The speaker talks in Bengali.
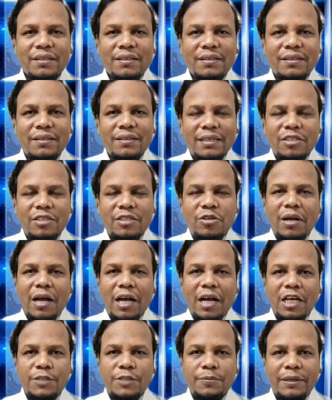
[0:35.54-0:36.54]
এছাড়া
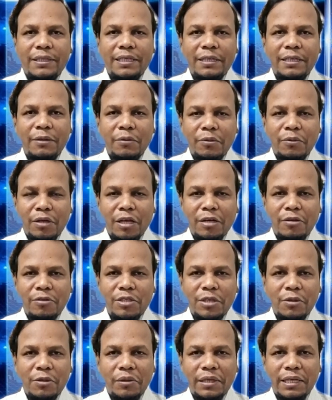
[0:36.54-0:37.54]
হাসপাতালে অন্যান্য যে
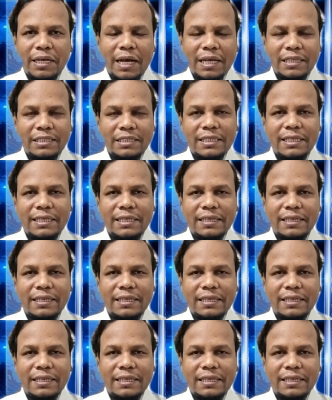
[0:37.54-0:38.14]
রোগীরা আছে